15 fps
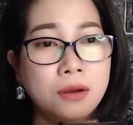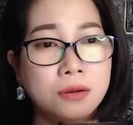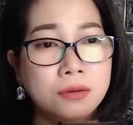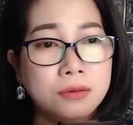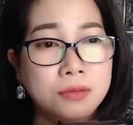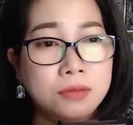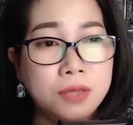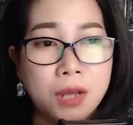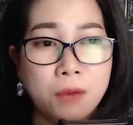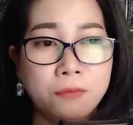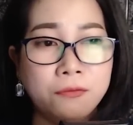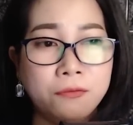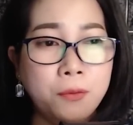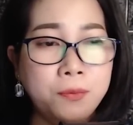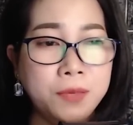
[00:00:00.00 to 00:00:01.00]
Nhưng ông
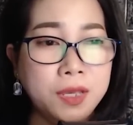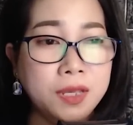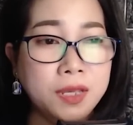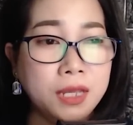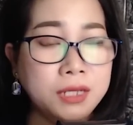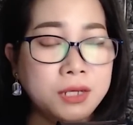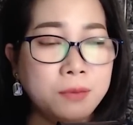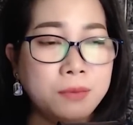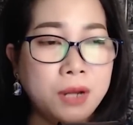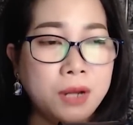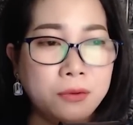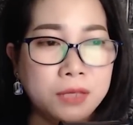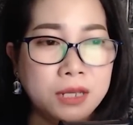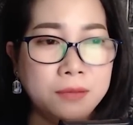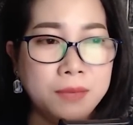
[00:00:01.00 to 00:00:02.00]
Phúc chỉ nghĩ trong
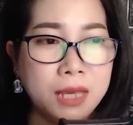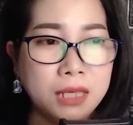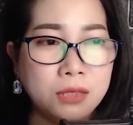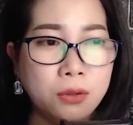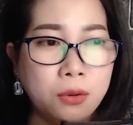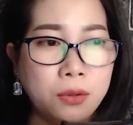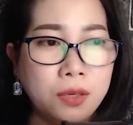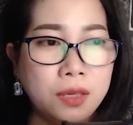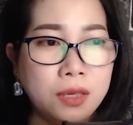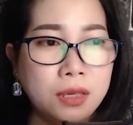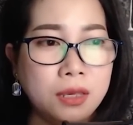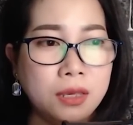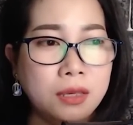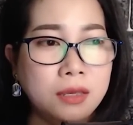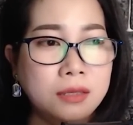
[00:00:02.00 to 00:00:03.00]
đầu như vậy thôi,
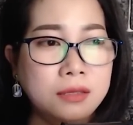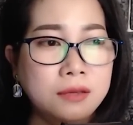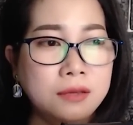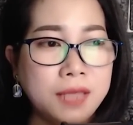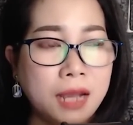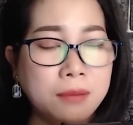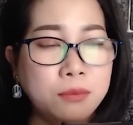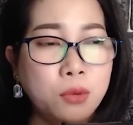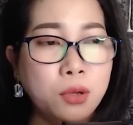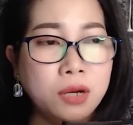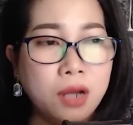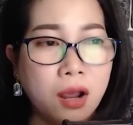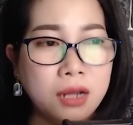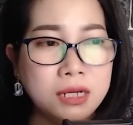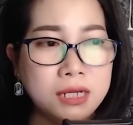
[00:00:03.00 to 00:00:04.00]
chứ chẳng muốn
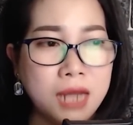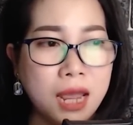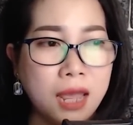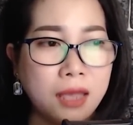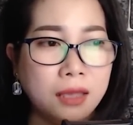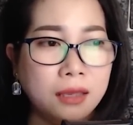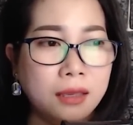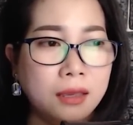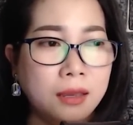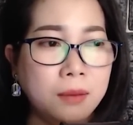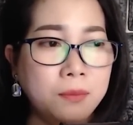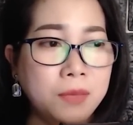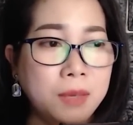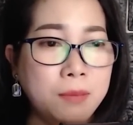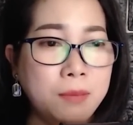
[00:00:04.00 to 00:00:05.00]
nói ra,
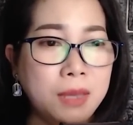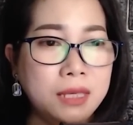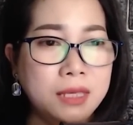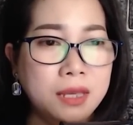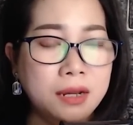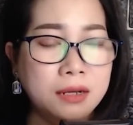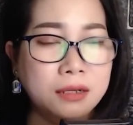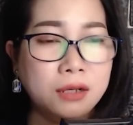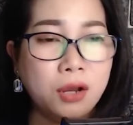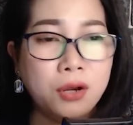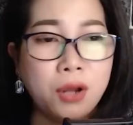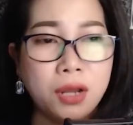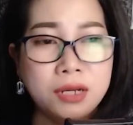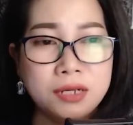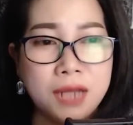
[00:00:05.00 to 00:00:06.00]
vì bây giờ có
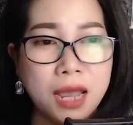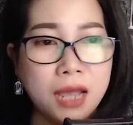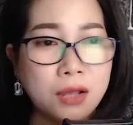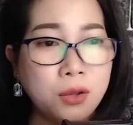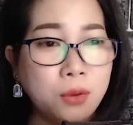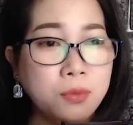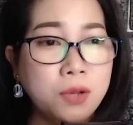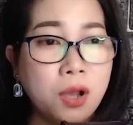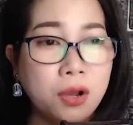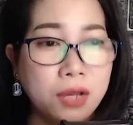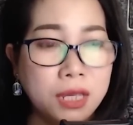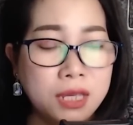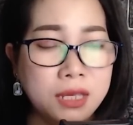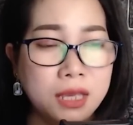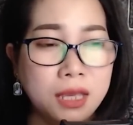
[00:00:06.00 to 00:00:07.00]
nói ra cũng còn
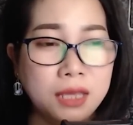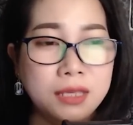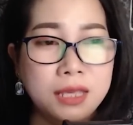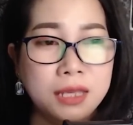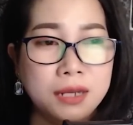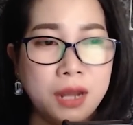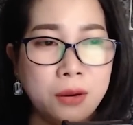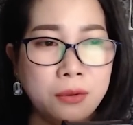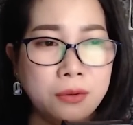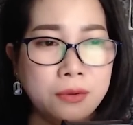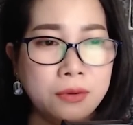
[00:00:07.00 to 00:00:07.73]
ý nghĩa gì đâu.